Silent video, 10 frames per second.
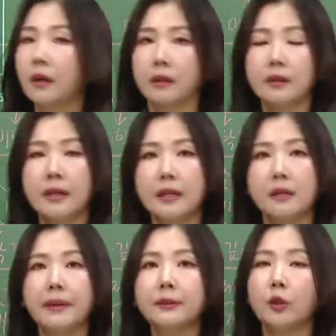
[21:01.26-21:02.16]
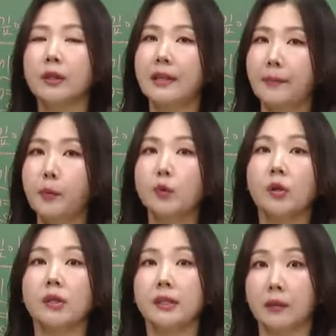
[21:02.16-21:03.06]
그냥 일반적인
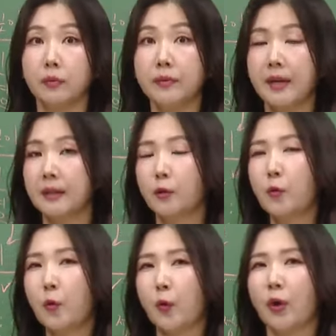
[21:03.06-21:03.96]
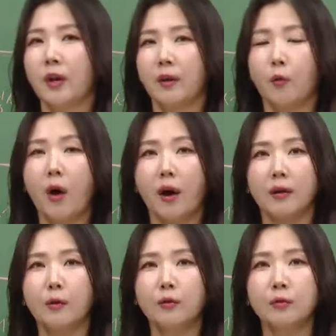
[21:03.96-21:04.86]
대표적인 작품이 아니고 와
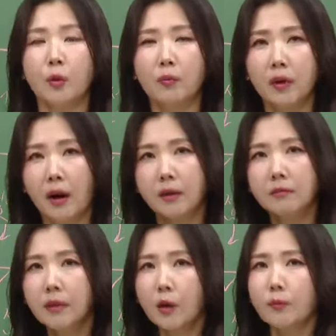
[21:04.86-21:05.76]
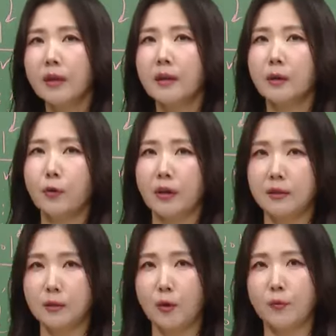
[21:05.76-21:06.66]
이건 정말 아름다움인가
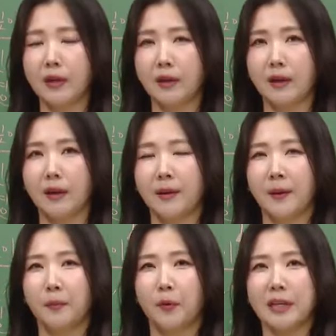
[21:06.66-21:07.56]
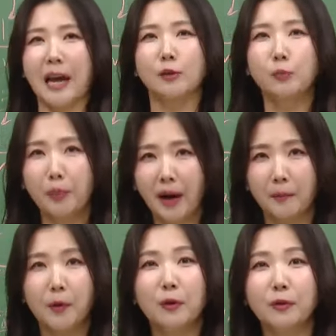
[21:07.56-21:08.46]
괴기스러움인가 뭐 야수파
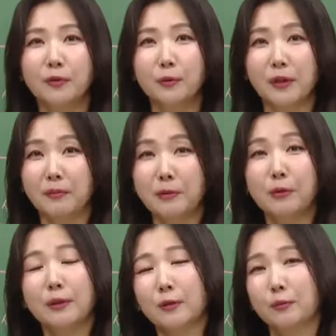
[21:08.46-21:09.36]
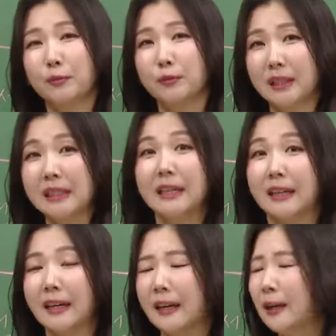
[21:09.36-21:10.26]
뭐 이런 우리 미술에서도 무슨
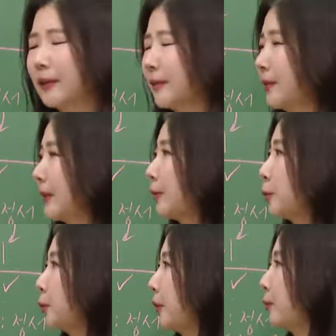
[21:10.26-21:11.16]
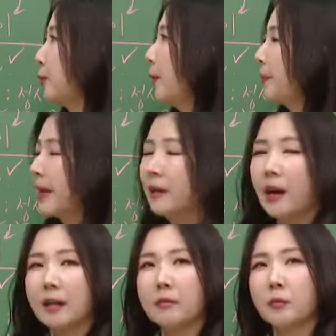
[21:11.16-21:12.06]
있잖아 어, 사조도 있고
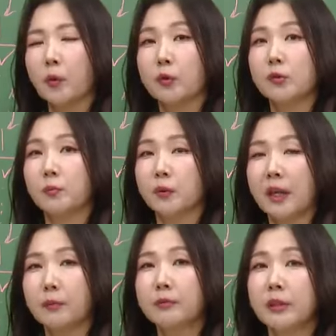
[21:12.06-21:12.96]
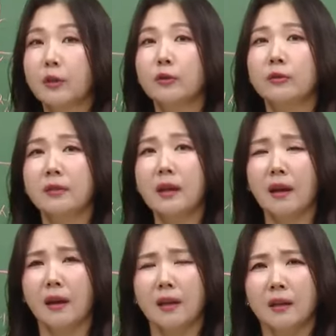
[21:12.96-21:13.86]
아니면 뭐 어떤 뭐 작품을
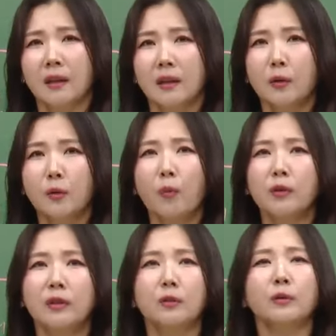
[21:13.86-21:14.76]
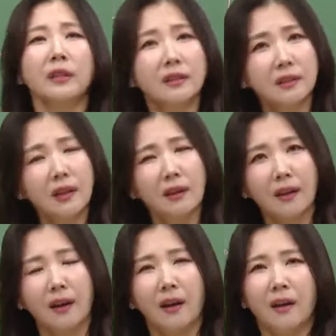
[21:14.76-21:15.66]
읽었는데 이건 너무
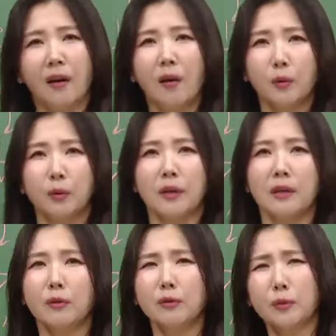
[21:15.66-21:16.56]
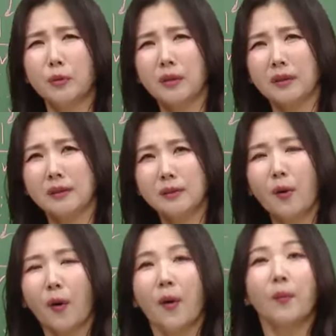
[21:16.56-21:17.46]
그로테스크하다 아 어떻게 이런 스토리가
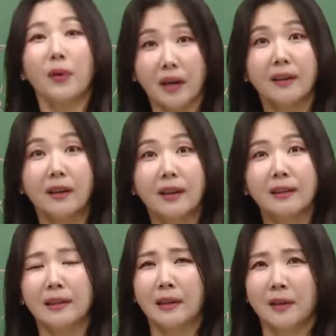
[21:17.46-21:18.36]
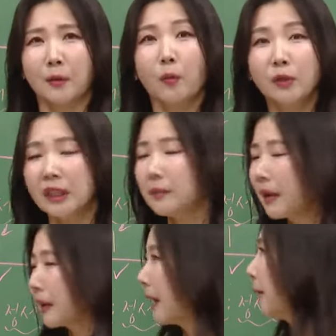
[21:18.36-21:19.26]
있어 뭐 약간 너무 심하다